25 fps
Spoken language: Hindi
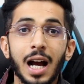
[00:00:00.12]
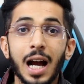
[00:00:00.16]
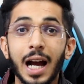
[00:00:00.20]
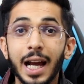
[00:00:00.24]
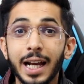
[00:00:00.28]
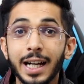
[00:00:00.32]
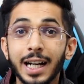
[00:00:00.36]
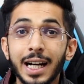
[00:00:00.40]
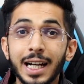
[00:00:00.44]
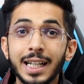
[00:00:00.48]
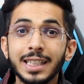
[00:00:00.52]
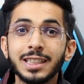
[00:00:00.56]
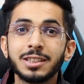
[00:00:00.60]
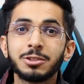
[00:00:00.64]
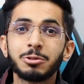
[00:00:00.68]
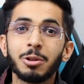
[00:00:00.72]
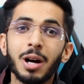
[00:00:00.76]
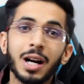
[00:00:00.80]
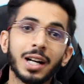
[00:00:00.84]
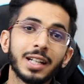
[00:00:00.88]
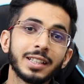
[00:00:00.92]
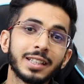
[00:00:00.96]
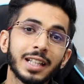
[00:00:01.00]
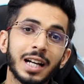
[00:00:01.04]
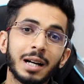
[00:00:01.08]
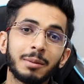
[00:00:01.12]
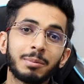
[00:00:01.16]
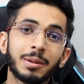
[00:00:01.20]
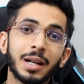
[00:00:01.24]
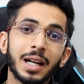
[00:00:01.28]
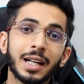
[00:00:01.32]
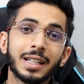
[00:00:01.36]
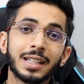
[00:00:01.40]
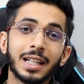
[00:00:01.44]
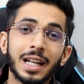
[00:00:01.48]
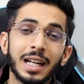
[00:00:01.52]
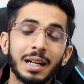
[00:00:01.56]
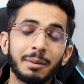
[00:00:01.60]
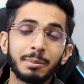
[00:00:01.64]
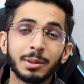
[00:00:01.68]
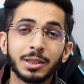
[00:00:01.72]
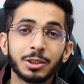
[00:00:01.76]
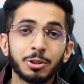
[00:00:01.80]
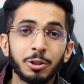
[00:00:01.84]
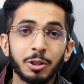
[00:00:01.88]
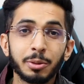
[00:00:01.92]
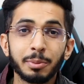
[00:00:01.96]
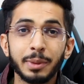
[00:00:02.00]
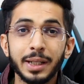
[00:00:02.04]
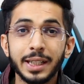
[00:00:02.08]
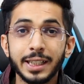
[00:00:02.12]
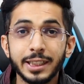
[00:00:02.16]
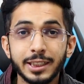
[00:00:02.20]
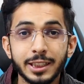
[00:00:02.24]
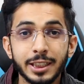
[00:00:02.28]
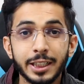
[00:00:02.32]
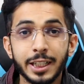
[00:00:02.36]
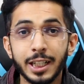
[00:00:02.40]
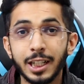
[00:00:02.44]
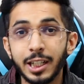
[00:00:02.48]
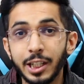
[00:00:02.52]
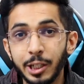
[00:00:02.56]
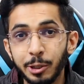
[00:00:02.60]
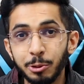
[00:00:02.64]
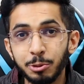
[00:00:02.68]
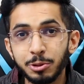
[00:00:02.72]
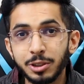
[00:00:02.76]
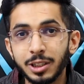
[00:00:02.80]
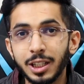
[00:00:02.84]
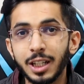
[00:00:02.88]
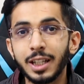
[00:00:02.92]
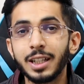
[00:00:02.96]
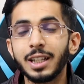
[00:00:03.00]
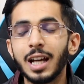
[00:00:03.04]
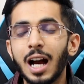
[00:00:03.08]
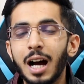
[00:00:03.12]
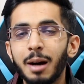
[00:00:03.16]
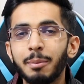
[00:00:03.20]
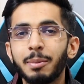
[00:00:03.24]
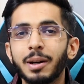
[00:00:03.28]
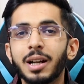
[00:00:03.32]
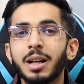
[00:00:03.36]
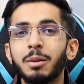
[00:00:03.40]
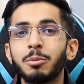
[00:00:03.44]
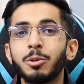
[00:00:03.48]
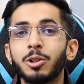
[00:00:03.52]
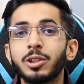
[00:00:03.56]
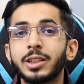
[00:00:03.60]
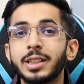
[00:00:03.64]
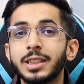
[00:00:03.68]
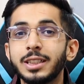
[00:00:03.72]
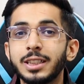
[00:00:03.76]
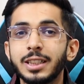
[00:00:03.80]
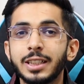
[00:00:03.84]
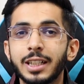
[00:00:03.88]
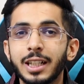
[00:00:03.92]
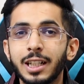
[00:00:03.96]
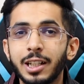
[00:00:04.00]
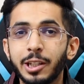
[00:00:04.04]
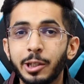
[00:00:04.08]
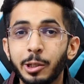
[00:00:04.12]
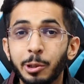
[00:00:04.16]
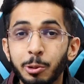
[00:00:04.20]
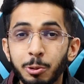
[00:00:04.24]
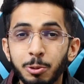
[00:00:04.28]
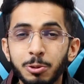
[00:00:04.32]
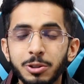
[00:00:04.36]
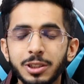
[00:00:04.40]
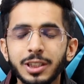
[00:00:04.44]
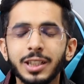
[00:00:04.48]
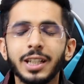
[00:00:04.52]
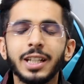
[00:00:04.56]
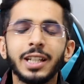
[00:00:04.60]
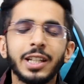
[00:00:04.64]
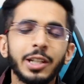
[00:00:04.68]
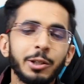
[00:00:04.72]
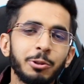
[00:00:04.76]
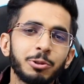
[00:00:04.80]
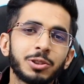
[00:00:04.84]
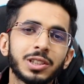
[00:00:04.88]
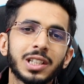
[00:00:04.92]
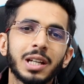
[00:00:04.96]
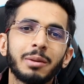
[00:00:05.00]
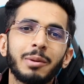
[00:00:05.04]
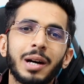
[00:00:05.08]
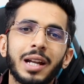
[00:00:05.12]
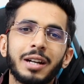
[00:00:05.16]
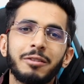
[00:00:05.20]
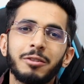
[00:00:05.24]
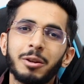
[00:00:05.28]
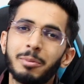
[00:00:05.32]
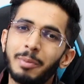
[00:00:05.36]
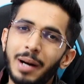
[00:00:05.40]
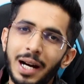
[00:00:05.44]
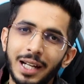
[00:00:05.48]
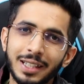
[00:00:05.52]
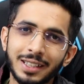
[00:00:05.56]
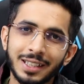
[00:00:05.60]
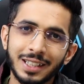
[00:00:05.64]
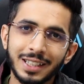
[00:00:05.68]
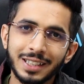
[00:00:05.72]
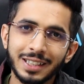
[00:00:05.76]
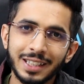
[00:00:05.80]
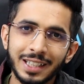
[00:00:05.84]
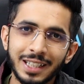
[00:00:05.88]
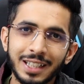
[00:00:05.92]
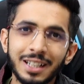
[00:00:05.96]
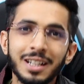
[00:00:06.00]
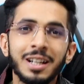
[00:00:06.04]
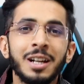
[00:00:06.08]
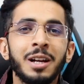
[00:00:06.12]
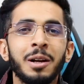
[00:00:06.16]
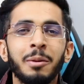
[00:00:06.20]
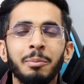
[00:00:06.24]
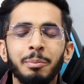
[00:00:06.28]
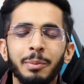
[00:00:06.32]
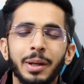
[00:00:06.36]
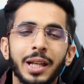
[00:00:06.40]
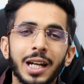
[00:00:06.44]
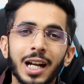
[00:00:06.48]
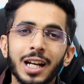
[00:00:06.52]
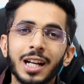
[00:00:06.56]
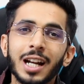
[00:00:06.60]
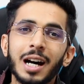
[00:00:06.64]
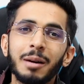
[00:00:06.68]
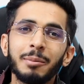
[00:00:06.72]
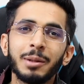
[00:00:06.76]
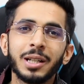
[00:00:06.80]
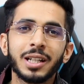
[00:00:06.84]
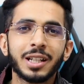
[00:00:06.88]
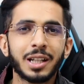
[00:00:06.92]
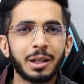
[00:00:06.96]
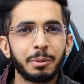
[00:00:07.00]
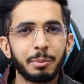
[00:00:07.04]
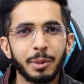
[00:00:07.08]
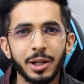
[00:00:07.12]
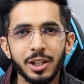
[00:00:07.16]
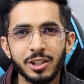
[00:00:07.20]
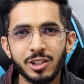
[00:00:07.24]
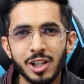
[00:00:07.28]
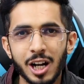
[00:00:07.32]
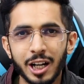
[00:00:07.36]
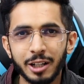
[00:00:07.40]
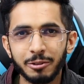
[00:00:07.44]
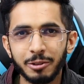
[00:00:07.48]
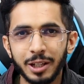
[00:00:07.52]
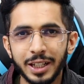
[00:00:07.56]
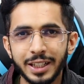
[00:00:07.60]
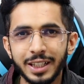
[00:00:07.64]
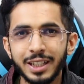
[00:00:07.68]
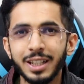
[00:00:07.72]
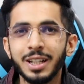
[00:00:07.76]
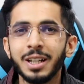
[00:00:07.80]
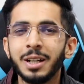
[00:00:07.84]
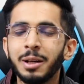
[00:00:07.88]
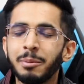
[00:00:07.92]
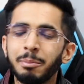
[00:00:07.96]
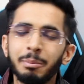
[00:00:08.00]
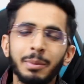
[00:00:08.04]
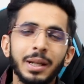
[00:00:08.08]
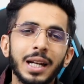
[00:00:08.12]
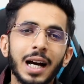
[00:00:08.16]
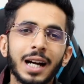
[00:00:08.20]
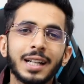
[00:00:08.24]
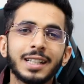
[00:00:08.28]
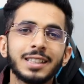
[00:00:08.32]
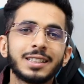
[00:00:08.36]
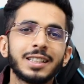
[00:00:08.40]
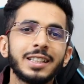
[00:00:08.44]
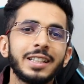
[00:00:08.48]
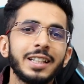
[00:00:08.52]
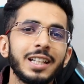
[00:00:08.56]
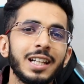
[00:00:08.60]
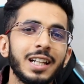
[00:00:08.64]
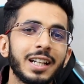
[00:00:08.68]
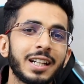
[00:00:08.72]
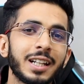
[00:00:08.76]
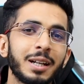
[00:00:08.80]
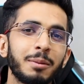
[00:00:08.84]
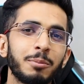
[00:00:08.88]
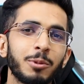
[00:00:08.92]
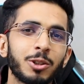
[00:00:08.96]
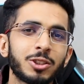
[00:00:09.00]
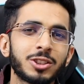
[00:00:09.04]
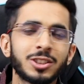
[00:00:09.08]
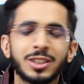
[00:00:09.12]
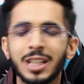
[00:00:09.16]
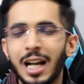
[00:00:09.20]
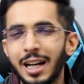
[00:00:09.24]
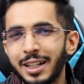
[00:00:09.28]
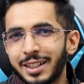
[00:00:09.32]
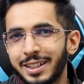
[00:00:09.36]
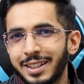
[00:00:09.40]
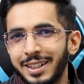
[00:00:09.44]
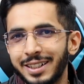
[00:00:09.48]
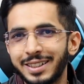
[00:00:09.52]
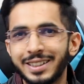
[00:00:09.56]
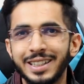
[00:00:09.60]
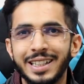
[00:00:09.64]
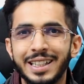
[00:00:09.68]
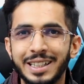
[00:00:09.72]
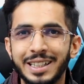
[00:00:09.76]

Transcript: हाय गाइस स्वागत है आपका एक नए एपिसोड में डिजिटल न्यूज़ के यहाँ पर हम लोग डिजिटल टूल्स की न्यूज़ के बारे में बात करते हैं मेरा नाम है कृपेश आडवाणी बिना किसी डिले के हम लोग स्टार्ट करते